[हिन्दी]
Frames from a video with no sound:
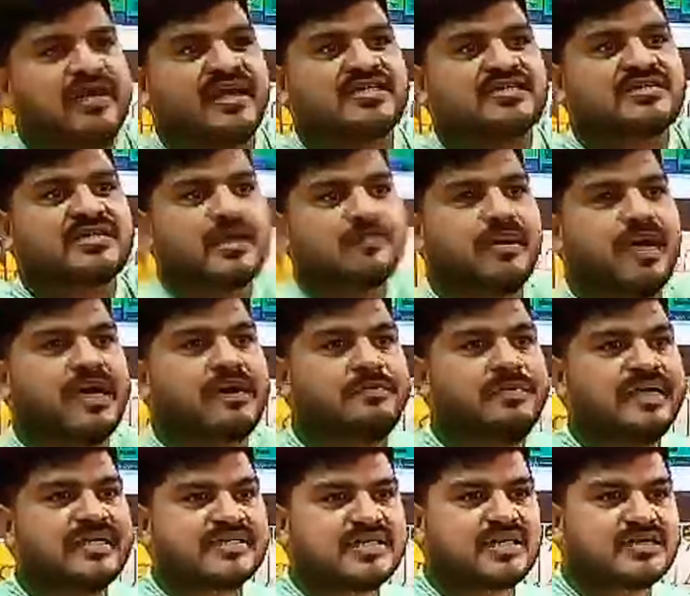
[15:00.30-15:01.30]
हुई है इससे भाई
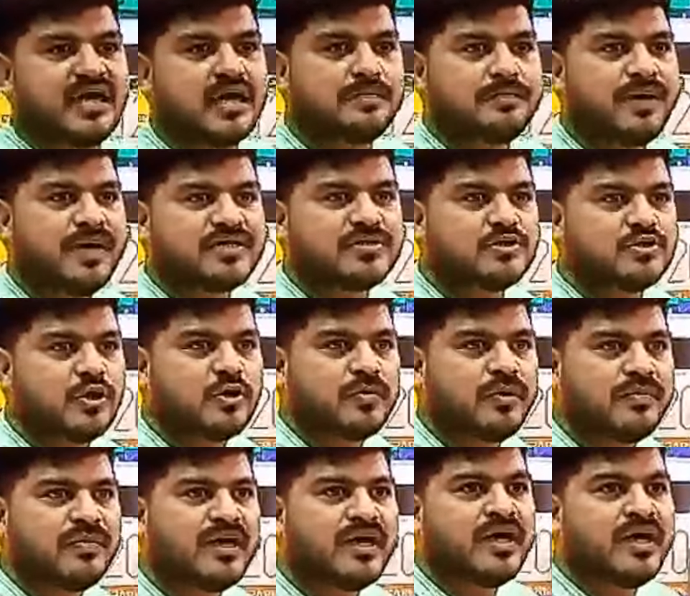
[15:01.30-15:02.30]
बीस हजार पांच सौ
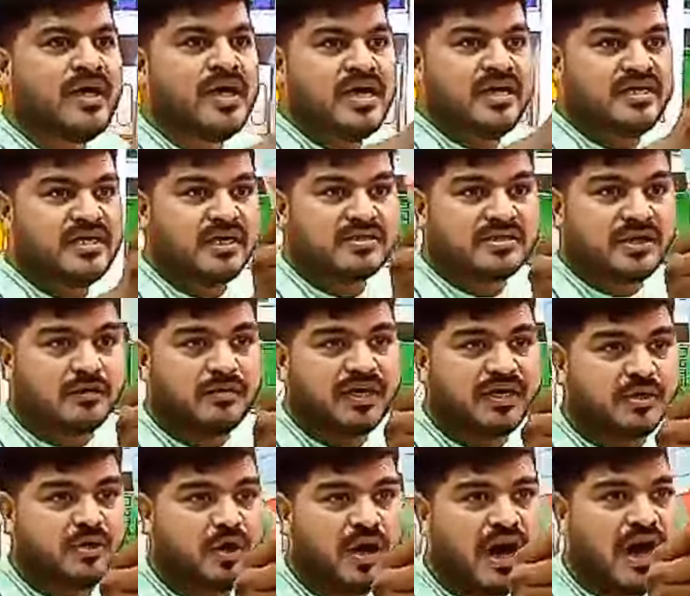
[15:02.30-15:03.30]
रुपए में ये समझ
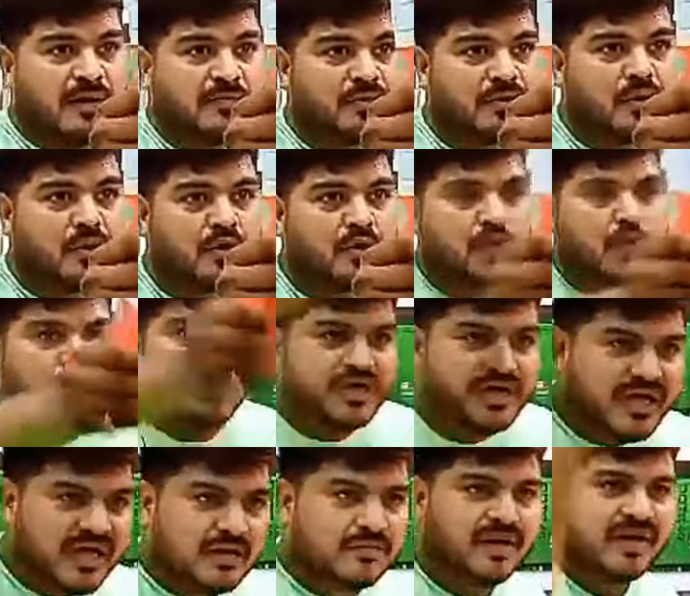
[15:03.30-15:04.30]
लो आप लोगों को
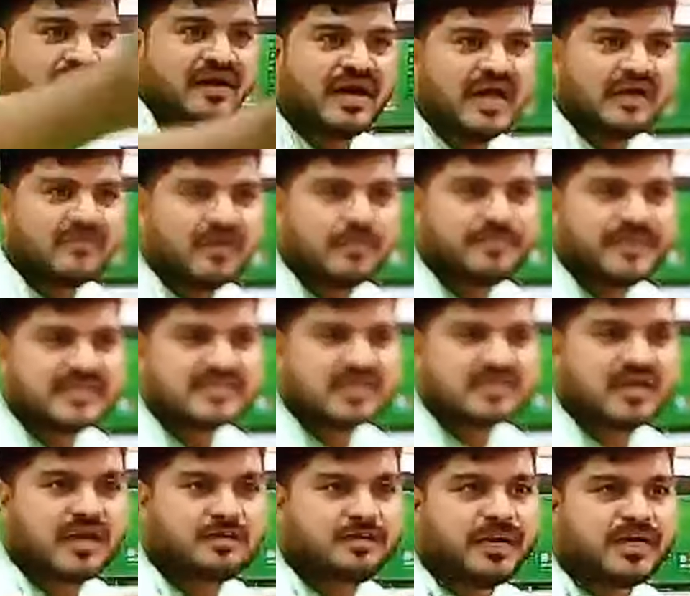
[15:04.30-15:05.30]
डील में लगाया हुआ बीस
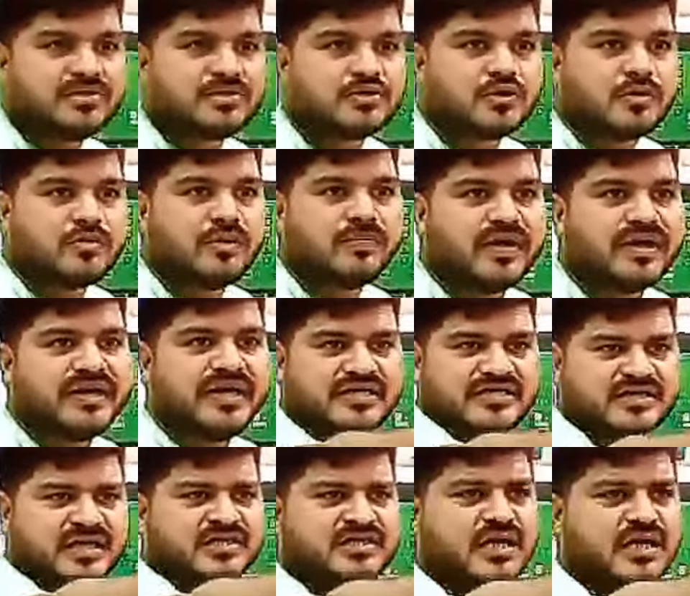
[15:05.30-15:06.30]
हजार पांच सौ रुपए में रेट
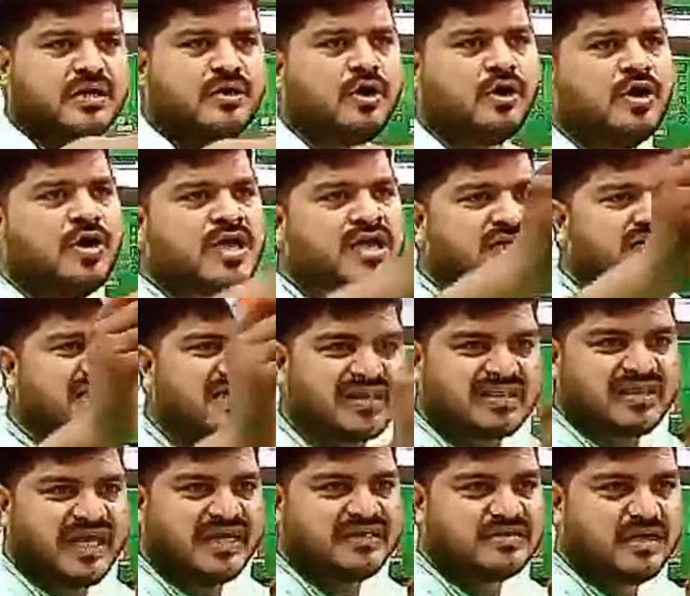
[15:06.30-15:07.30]
सर्च कर लो
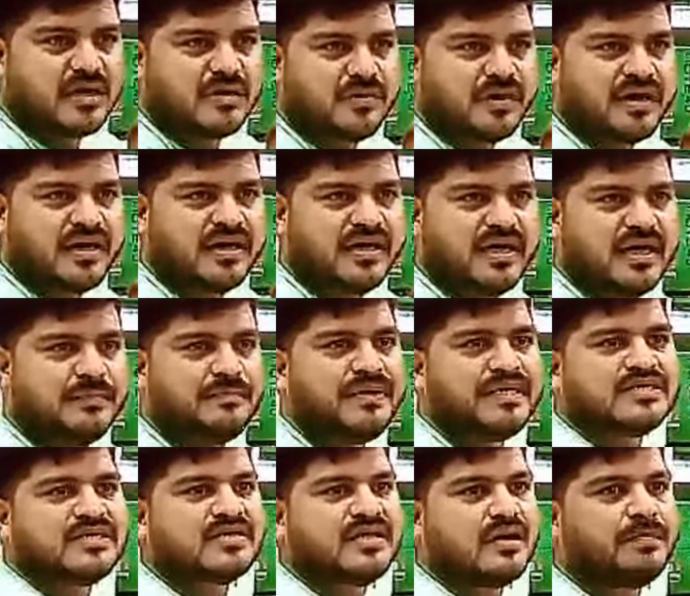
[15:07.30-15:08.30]
सत्ताईस हजार रुपए का रेट है
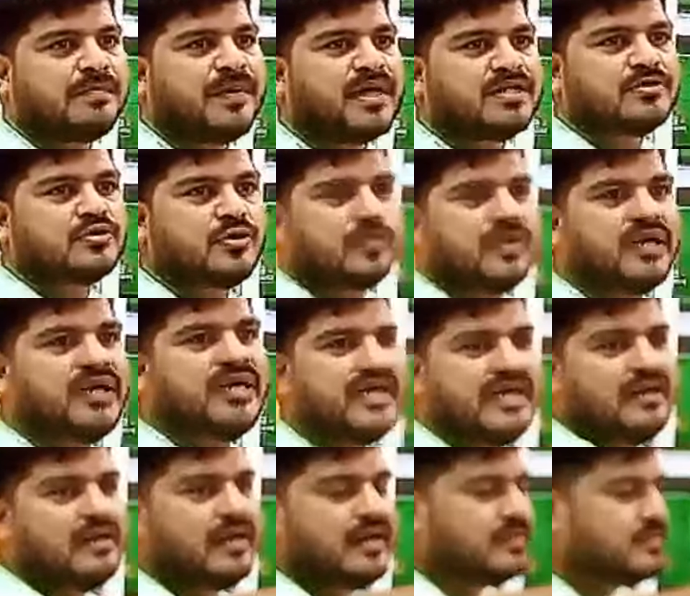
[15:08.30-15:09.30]
बीस हजार पांच सौ में
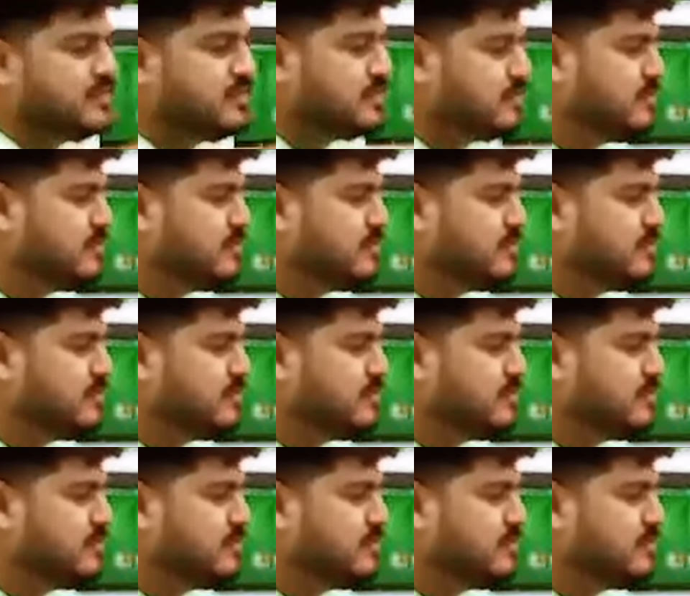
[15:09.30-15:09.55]
डील है